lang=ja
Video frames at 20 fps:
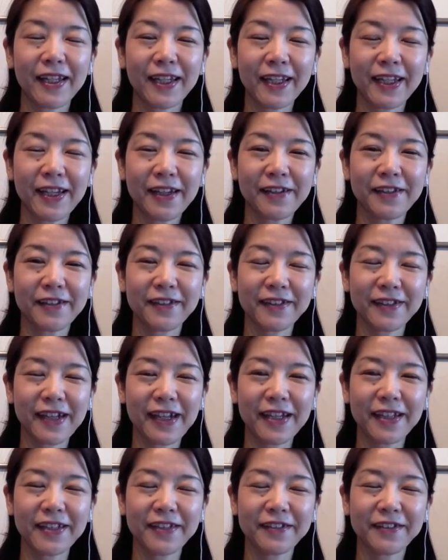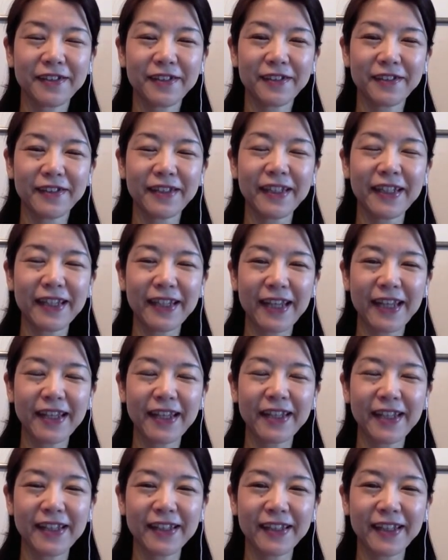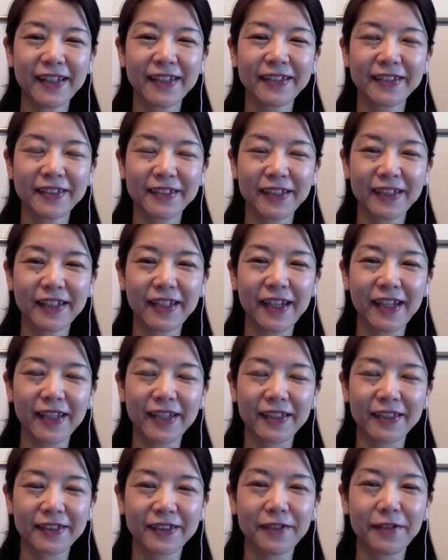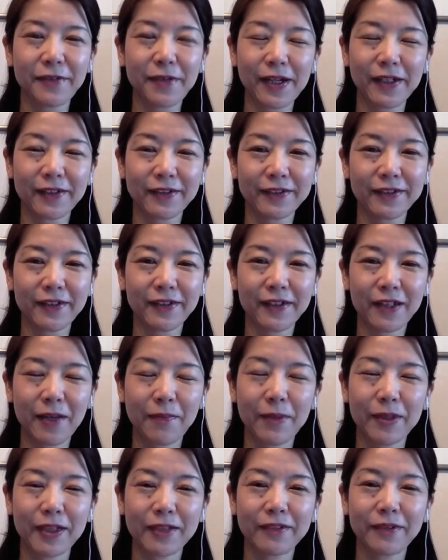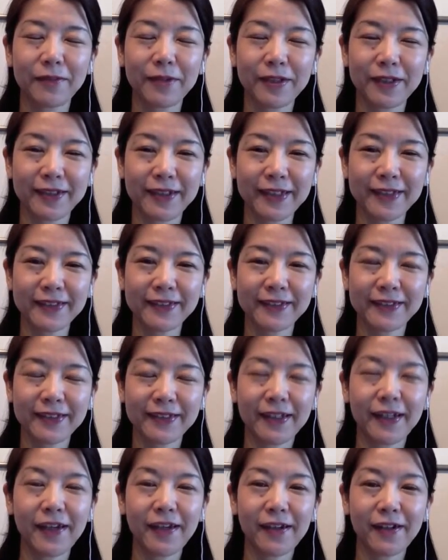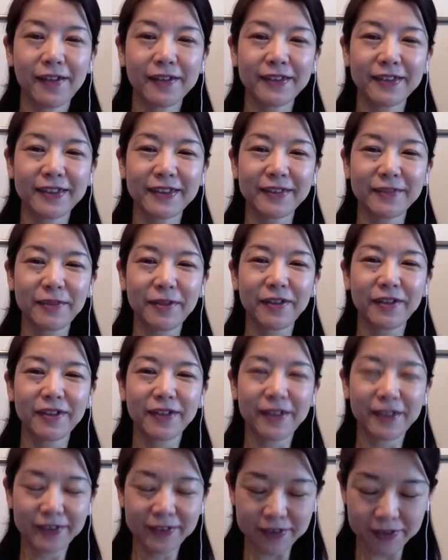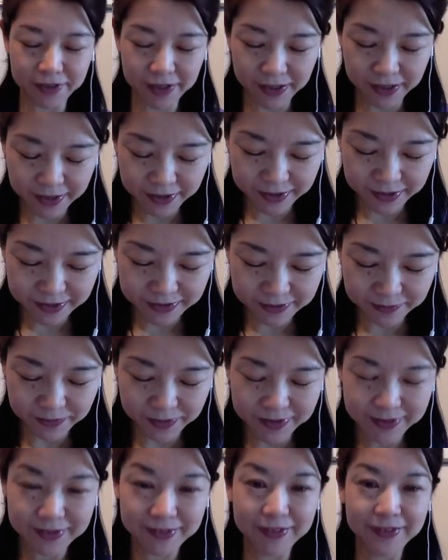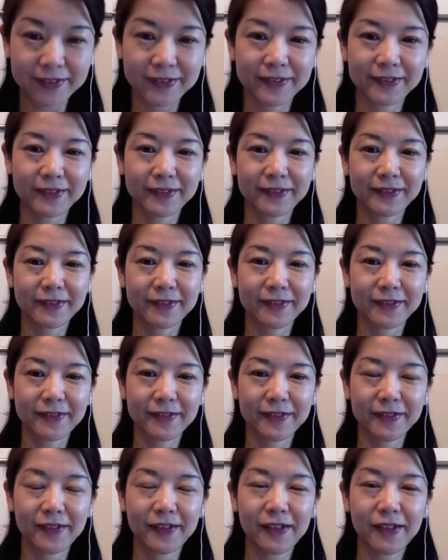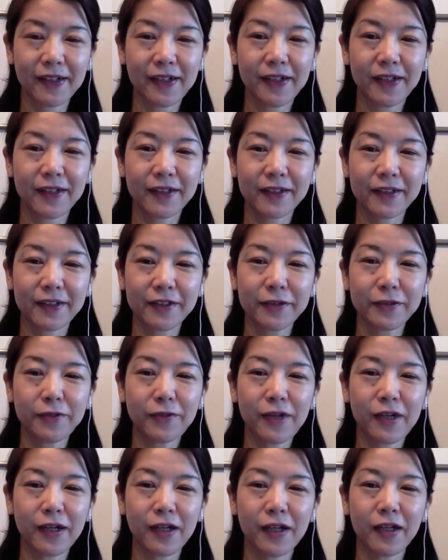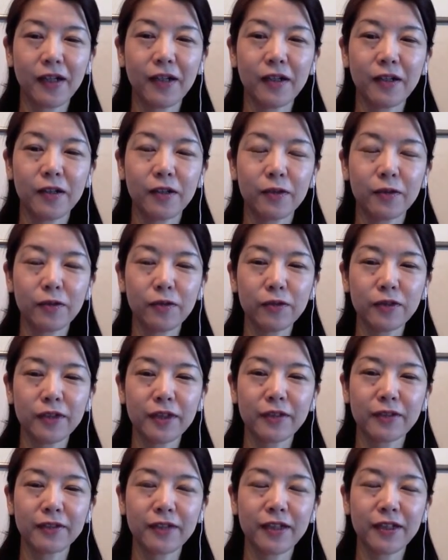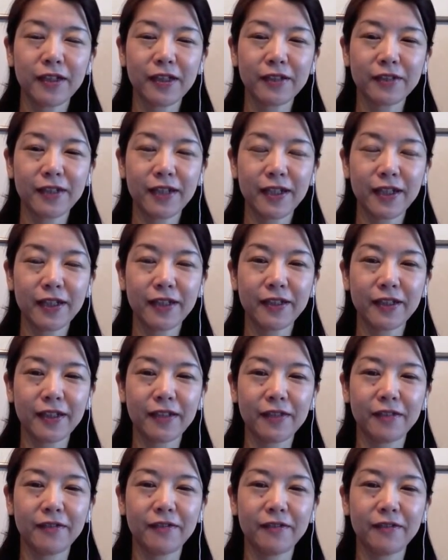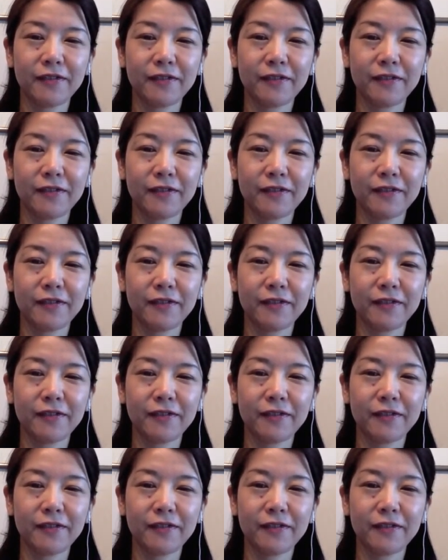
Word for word: 医療・介護の人間関係作りたいクローバーこと山田智子です本日もよろしくお願いいたします今日はどうして伝えてくれないんだろ